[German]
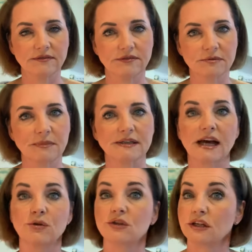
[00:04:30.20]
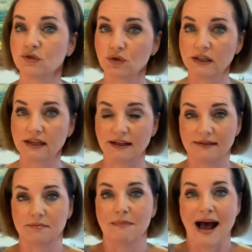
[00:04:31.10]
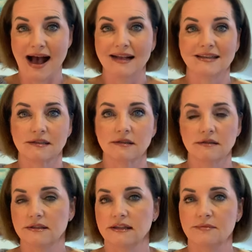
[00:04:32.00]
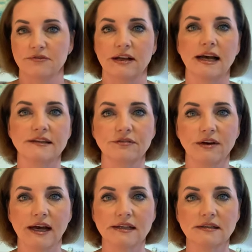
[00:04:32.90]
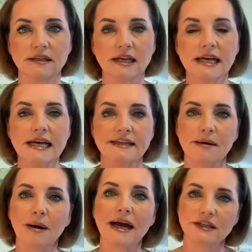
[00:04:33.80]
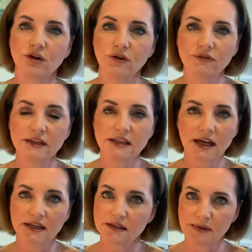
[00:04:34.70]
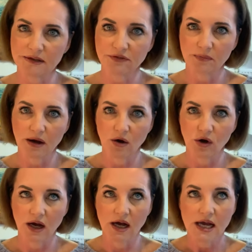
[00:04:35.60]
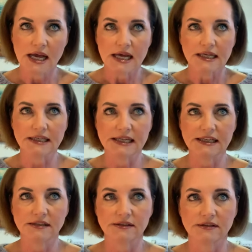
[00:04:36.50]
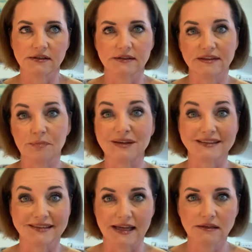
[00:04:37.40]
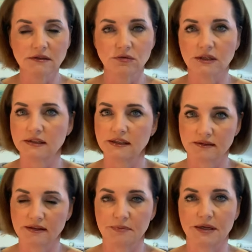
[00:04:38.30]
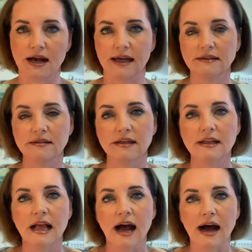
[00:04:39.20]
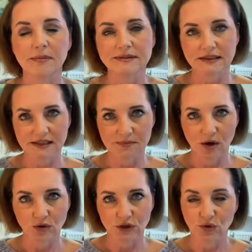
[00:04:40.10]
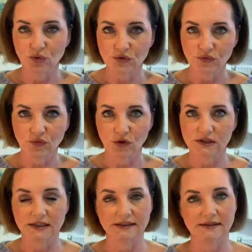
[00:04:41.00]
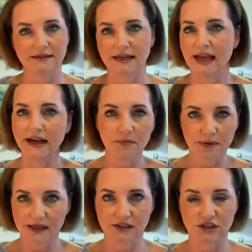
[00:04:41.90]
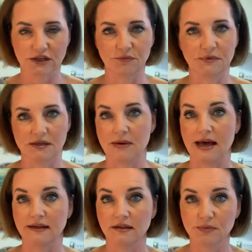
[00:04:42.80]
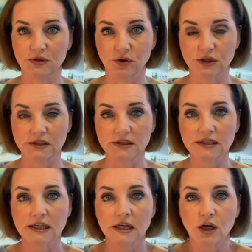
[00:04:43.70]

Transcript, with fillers: wird man dadurch natürlich als Marke, in dem Fall Hans Freitag, der breiten Öffentlichkeit, dem Endverbraucher, nicht äh, sehr präsent oder nicht sehr bekannt. Aber es hat eben auch den großen Vorteil, dass es eine enge Partnerschaft mit dem Handel bedeutet